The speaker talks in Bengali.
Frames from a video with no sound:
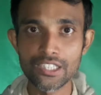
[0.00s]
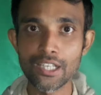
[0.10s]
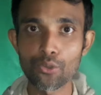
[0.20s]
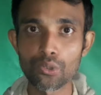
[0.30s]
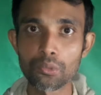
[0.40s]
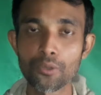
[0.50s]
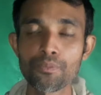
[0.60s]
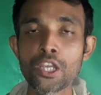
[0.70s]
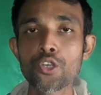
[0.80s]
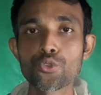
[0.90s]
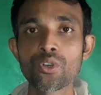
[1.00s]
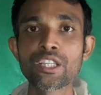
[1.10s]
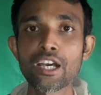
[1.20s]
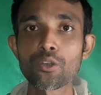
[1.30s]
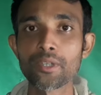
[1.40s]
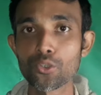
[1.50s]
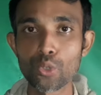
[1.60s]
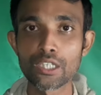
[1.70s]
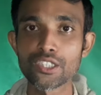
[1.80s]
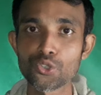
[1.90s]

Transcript: চেষ্টা করব সৌদি আরবে দুই